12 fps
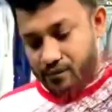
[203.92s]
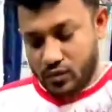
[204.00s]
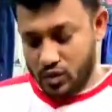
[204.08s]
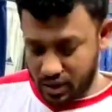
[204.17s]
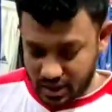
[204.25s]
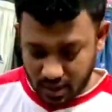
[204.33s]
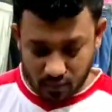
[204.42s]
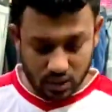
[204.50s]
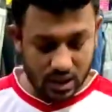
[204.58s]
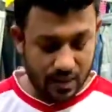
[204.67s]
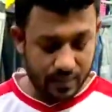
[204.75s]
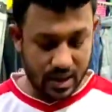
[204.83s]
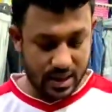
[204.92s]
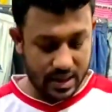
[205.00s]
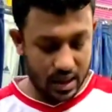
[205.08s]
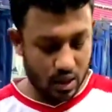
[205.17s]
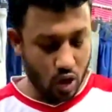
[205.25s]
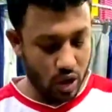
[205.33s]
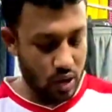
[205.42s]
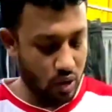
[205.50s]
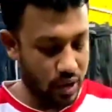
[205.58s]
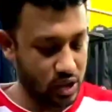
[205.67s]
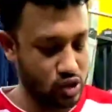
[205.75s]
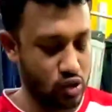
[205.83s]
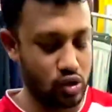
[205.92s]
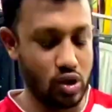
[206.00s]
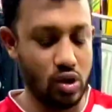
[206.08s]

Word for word: তো এটার মধ্যে আপনার এটার গডটাও অনেক ছোট